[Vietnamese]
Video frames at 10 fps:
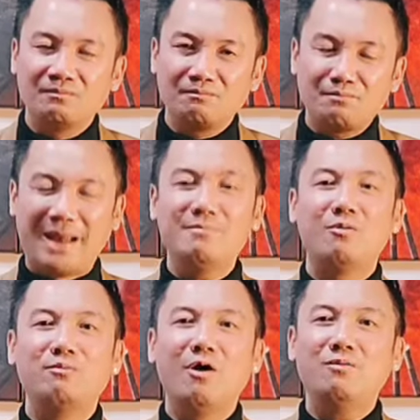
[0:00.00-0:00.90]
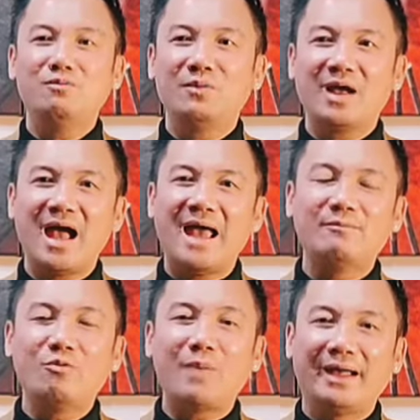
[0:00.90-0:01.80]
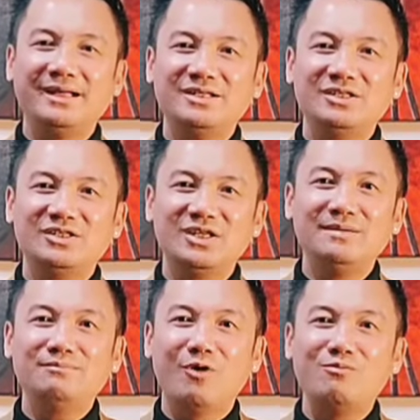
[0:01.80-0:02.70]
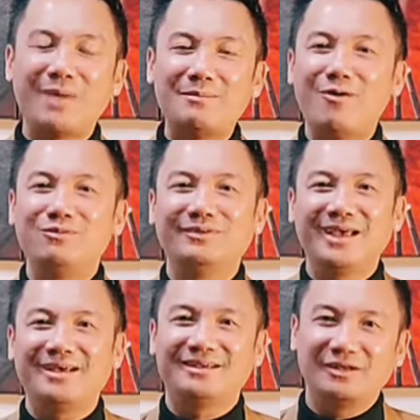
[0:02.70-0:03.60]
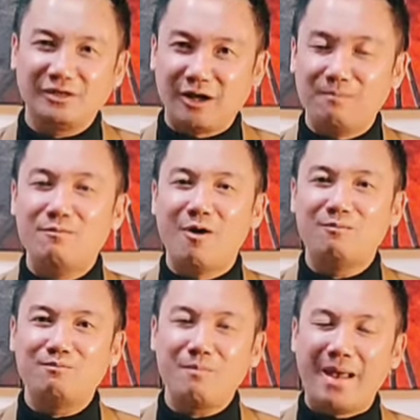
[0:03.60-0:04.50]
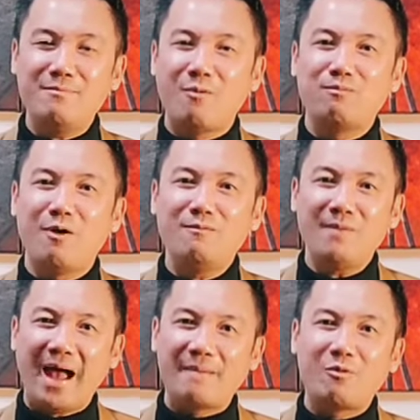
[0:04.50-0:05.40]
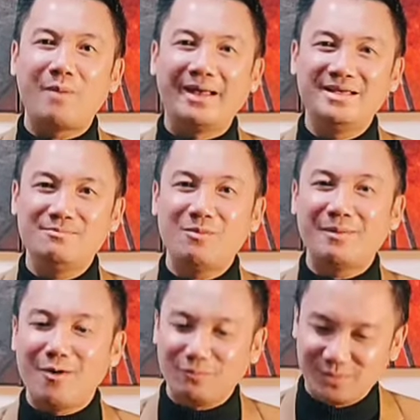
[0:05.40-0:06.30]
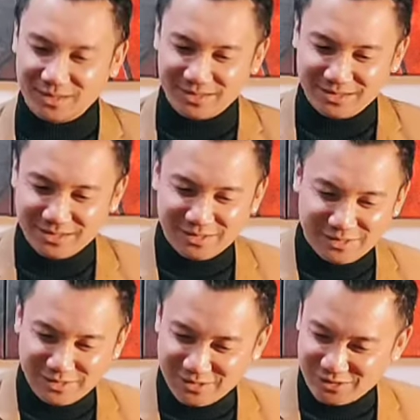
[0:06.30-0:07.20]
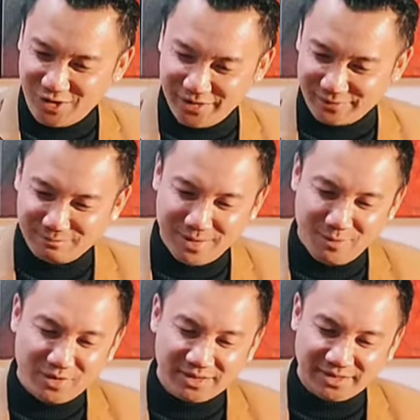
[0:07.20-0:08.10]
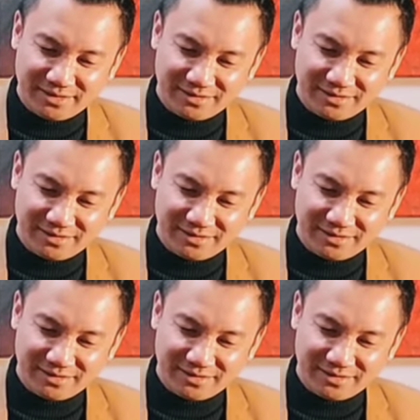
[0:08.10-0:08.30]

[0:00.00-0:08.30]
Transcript: 714 247 9474 nha cộng 1 714 247 9474 rồi mời mọi người